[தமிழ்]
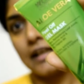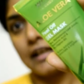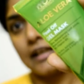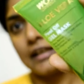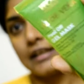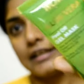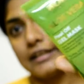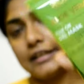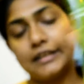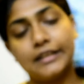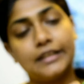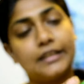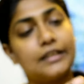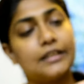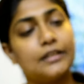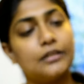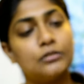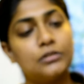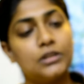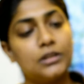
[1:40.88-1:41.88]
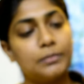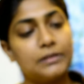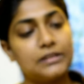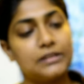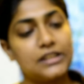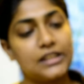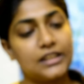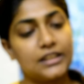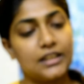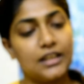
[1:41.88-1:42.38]
அண்ட் உள்ளே
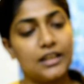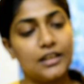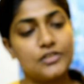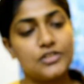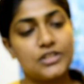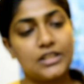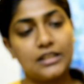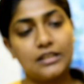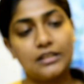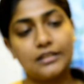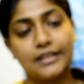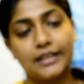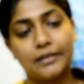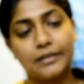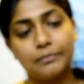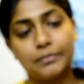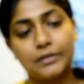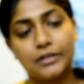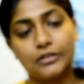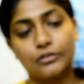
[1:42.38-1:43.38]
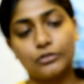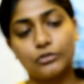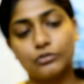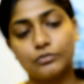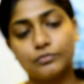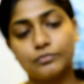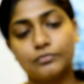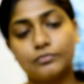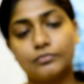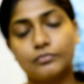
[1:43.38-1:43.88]
பார்த்தீங்கன்னா ஜெல் டைப்பில் இருக்கும்
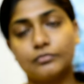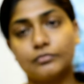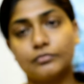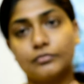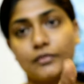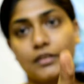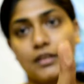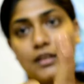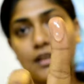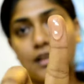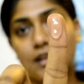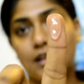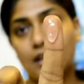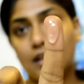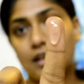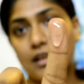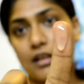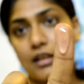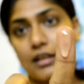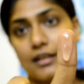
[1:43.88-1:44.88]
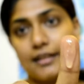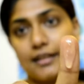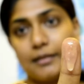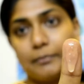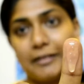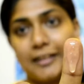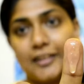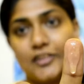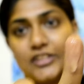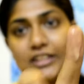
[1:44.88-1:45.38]
இந்த
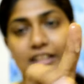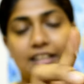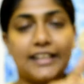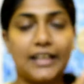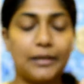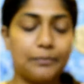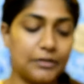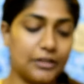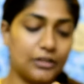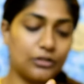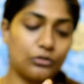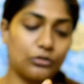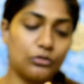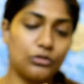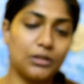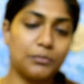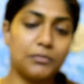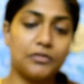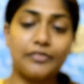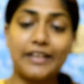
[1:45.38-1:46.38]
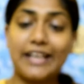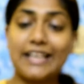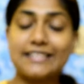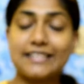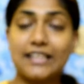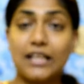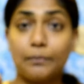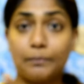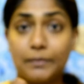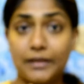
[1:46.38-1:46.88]
மாதிரி ஜெல் டைப்பில் இருக்கும் நம்ம
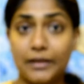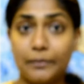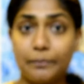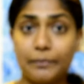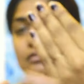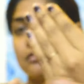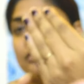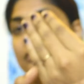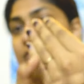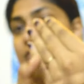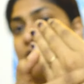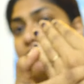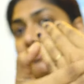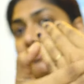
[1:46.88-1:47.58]
ஃபேஸில் அப்ளை பண்ணோம்